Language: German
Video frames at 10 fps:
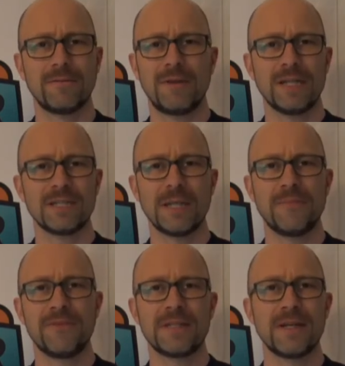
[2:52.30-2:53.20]
Flaschen
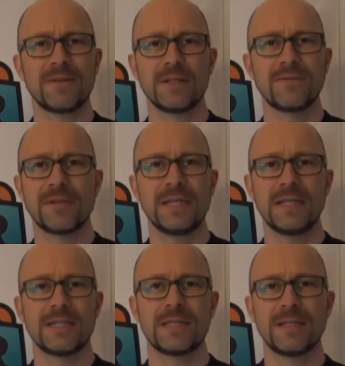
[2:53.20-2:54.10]
Apfelsaft. Also wir
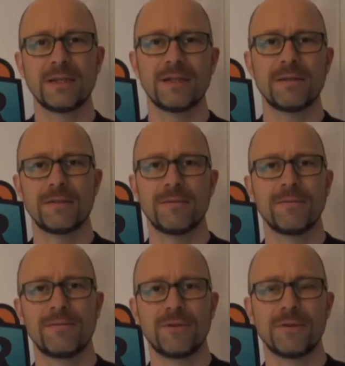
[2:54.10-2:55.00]
reden jetzt hier
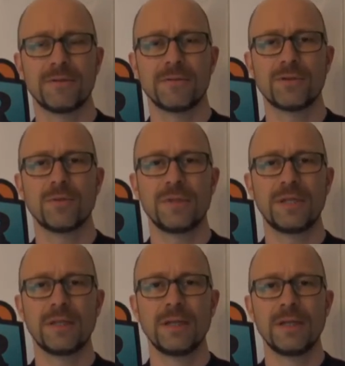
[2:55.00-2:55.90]
von so um
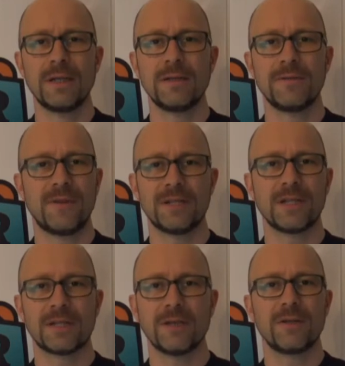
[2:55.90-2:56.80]
die äh,
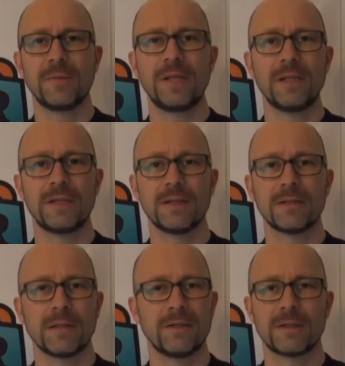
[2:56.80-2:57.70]
Flasche 300 Milliliter,
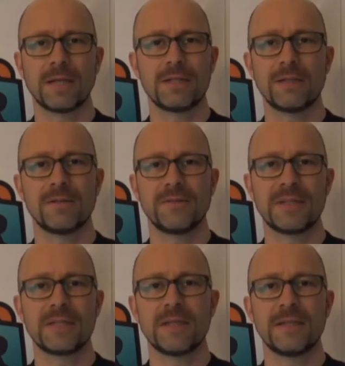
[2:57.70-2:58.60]
330 oder
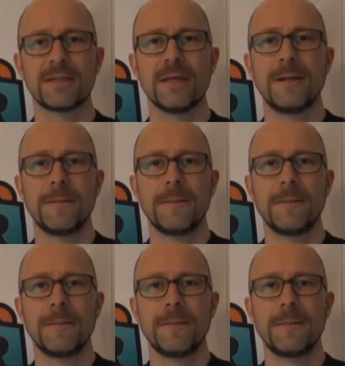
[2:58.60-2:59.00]
was das da ist.